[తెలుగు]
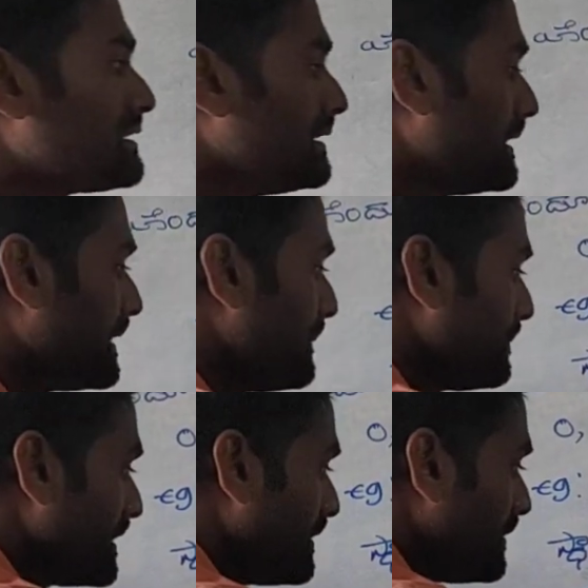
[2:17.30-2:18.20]
వచ్చింది
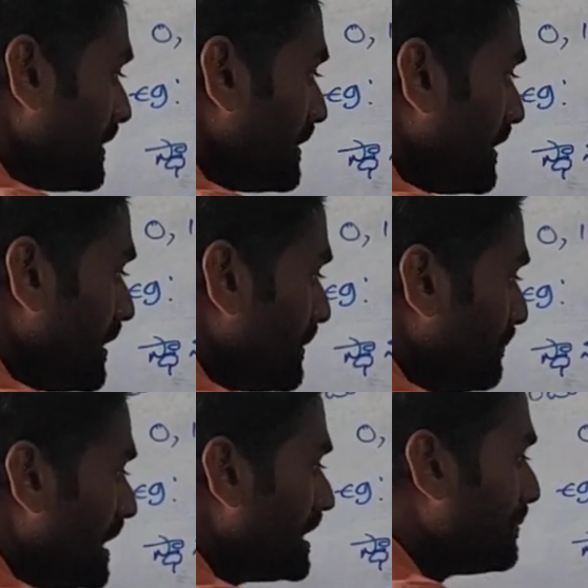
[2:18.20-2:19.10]

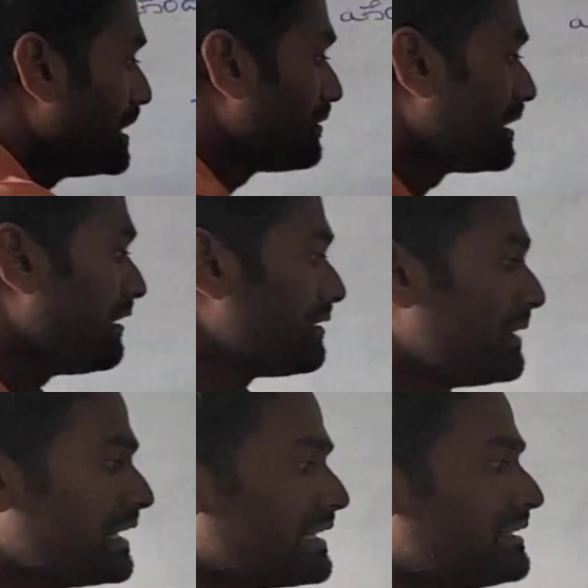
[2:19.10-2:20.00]
భేదం అంటుంది కాబట్టి
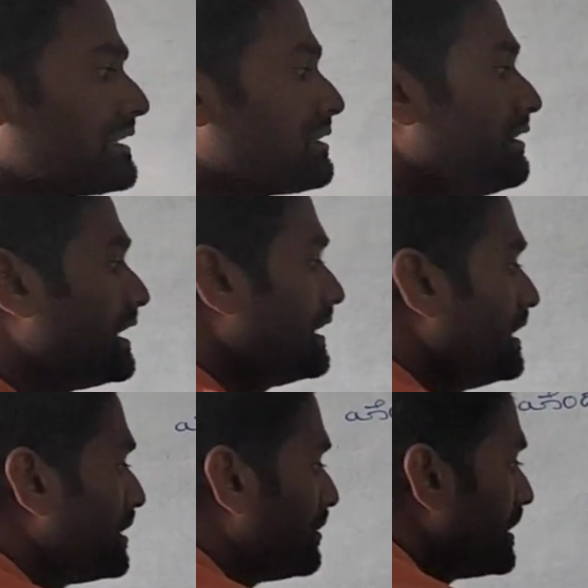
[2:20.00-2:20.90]
మైనస్ తీసుకోవాలి
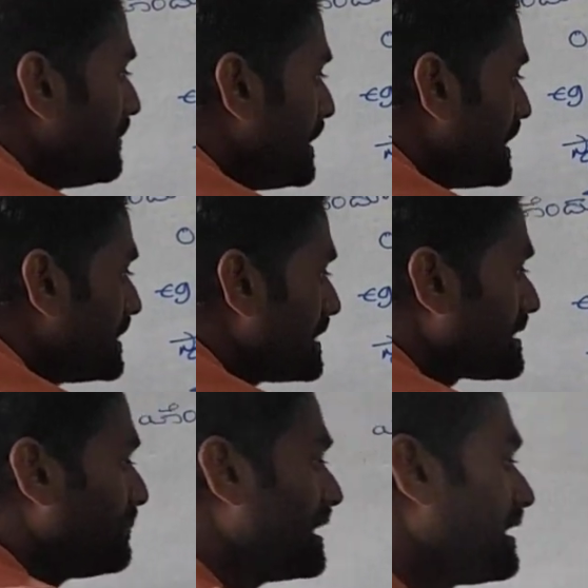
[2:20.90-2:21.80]
ఈ రెండింటి భేదం
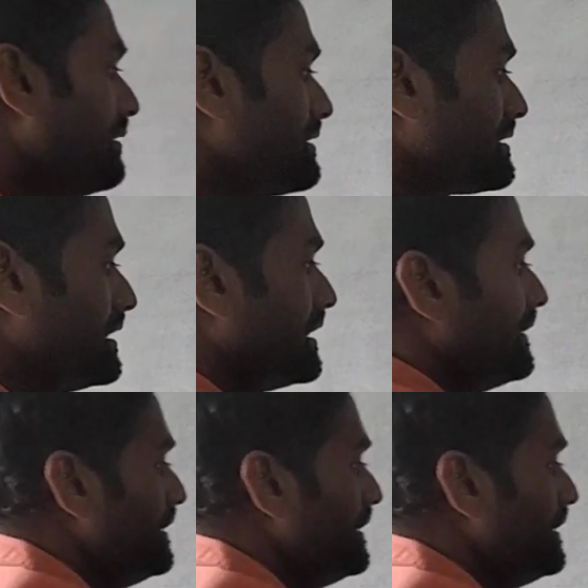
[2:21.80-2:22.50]
చేస్తే మనకేమొస్తుంది